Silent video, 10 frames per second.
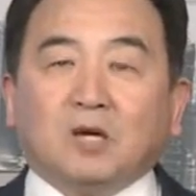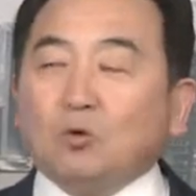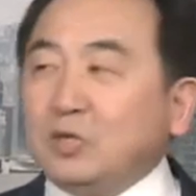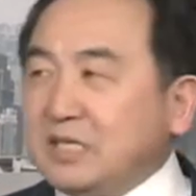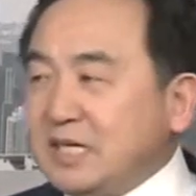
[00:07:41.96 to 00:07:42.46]

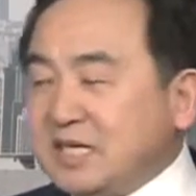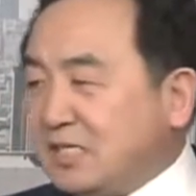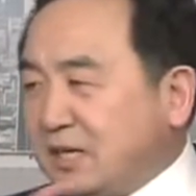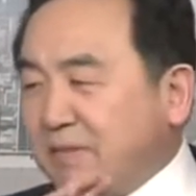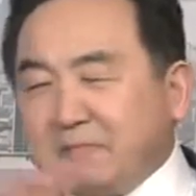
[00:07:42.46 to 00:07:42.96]
我以
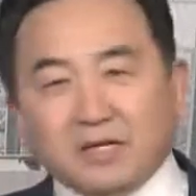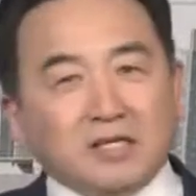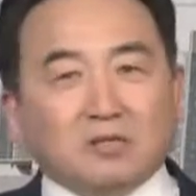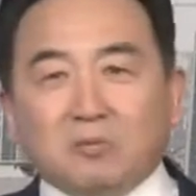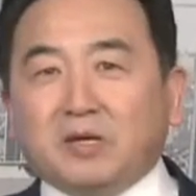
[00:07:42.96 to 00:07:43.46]
什么名
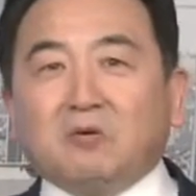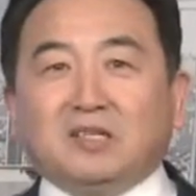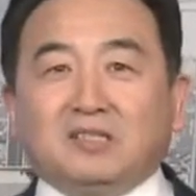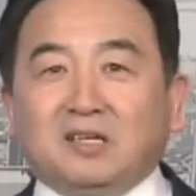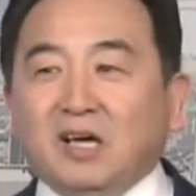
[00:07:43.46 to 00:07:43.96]
义都没
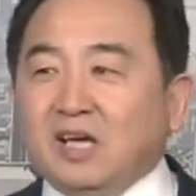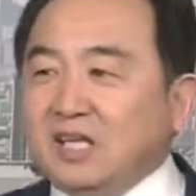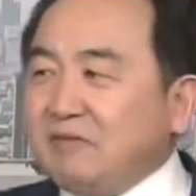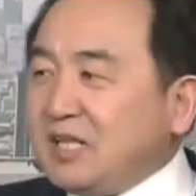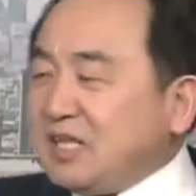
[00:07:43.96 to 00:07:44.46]
关系，
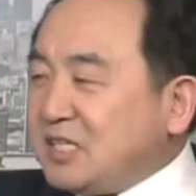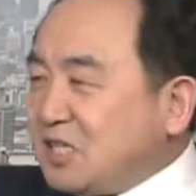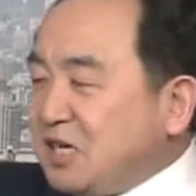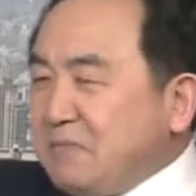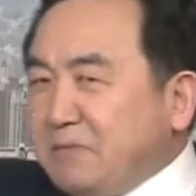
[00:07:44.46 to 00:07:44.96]
因为他的
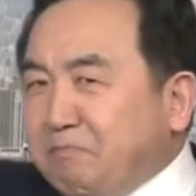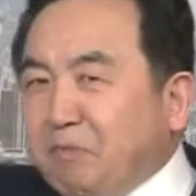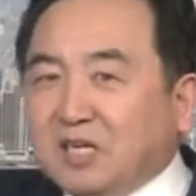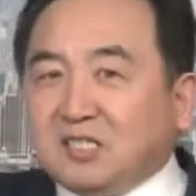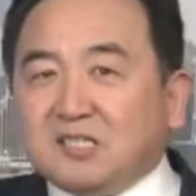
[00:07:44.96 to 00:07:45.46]
生命
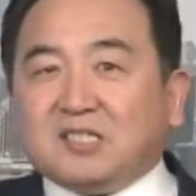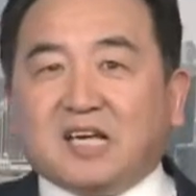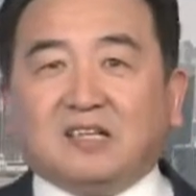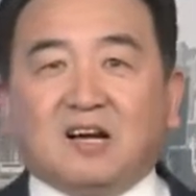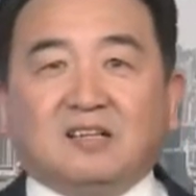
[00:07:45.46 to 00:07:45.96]
本质
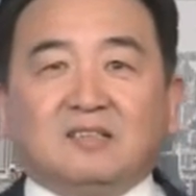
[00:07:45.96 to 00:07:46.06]
在那，